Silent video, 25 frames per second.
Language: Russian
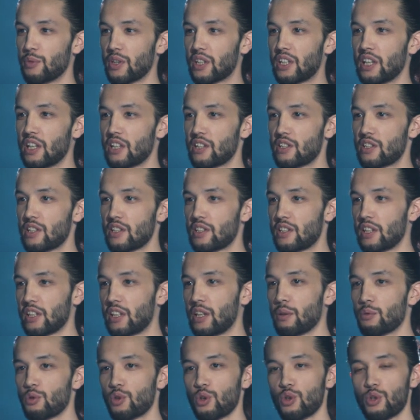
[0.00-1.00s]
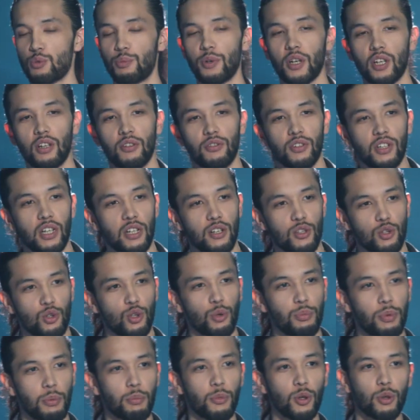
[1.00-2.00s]
Мне кажется, с таким же успехом в
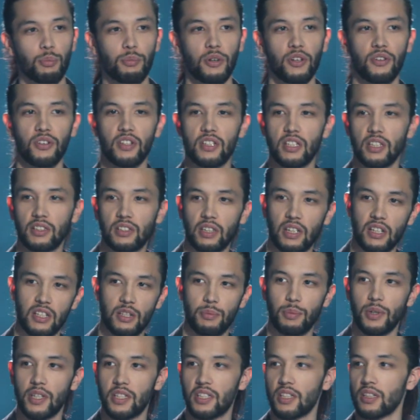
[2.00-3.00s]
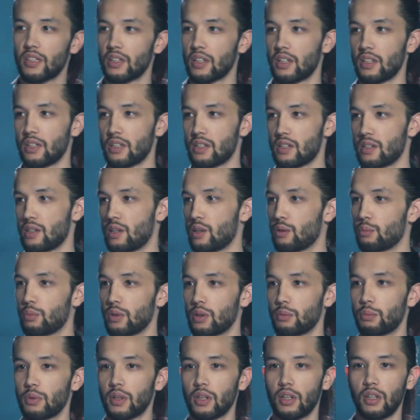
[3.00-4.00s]
гороскопе мог появиться транспортир, я не знаю,
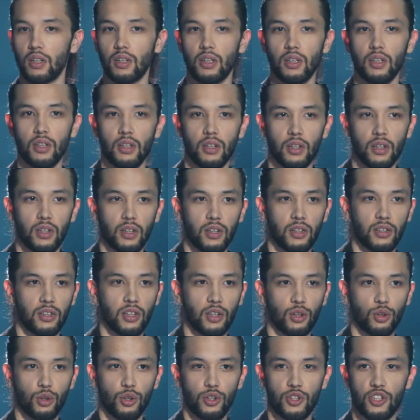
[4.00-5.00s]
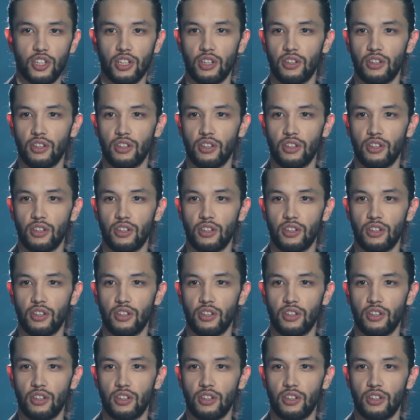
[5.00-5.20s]
был бы такой